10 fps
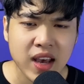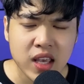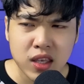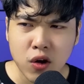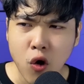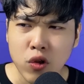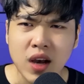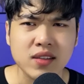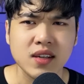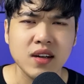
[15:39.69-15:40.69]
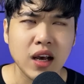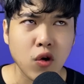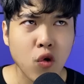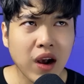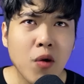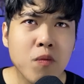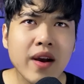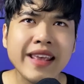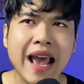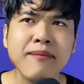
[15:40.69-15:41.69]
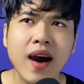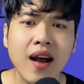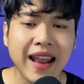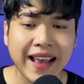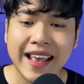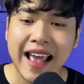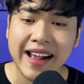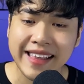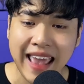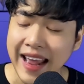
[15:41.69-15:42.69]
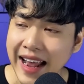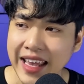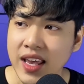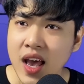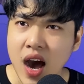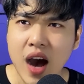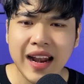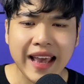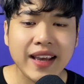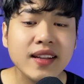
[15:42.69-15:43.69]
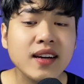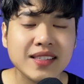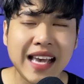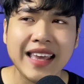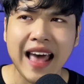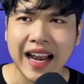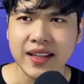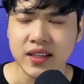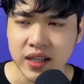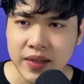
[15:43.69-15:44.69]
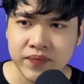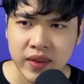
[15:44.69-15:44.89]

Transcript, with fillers: Chứ cổ thật sự là cổ không có dám ở lại cái căn nhà này, ở lại cái đất Sài Thành nữa.